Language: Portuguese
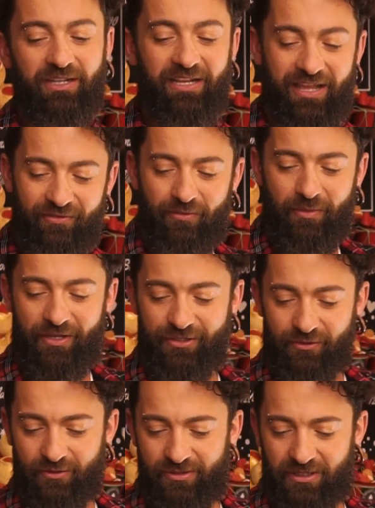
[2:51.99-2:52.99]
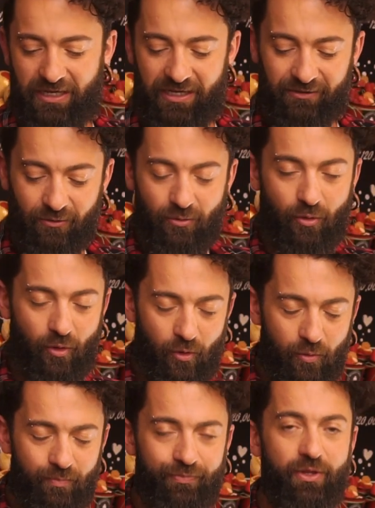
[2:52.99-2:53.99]
Levemente adocicado
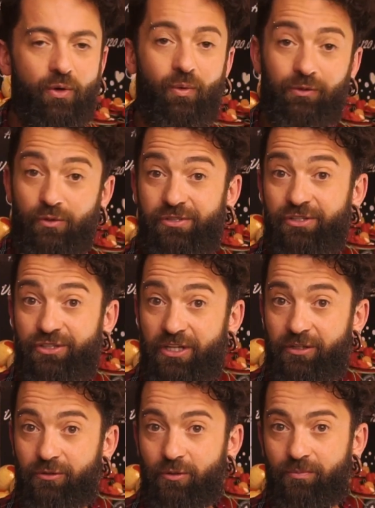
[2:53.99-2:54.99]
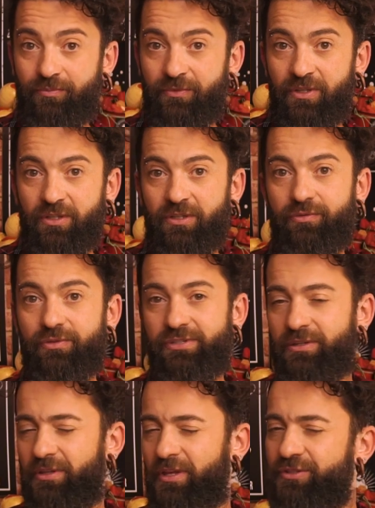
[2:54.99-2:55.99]
com o adoçante líquido que
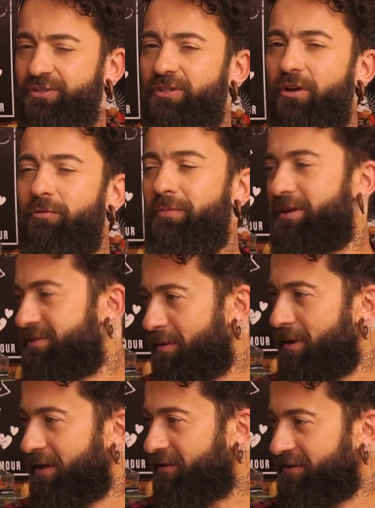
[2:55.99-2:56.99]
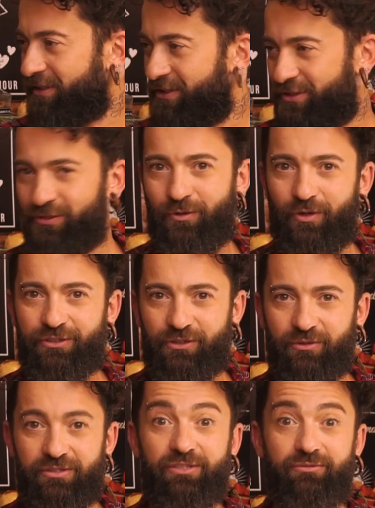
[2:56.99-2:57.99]
você entende que é o menos amargo. Tem gente que não gosta de
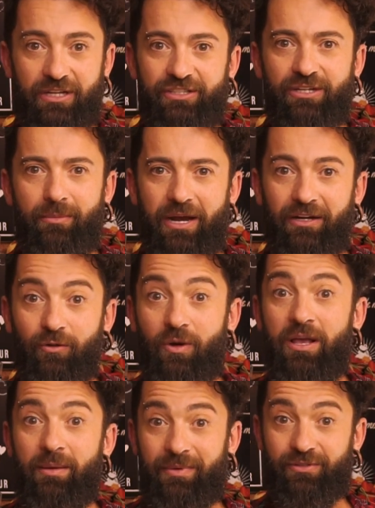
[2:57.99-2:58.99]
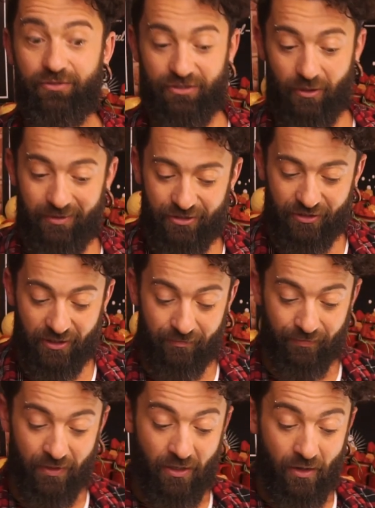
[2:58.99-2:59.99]
adoçante porque acha amargo, mas eu te dar uma dica.